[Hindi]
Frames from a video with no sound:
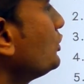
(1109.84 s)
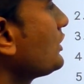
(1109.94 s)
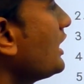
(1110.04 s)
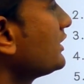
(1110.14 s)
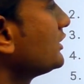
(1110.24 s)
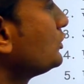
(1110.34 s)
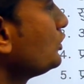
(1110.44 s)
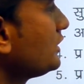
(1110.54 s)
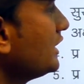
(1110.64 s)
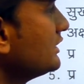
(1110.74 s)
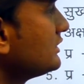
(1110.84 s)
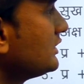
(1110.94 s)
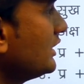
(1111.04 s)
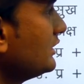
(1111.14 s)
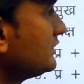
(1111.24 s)
दुखार्थ दुख के
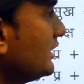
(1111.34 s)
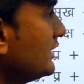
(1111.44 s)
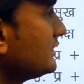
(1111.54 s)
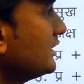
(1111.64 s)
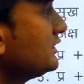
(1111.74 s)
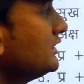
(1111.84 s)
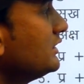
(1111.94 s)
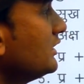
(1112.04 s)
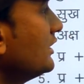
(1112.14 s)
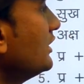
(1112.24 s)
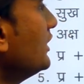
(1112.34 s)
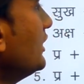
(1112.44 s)
शेर से छिद्र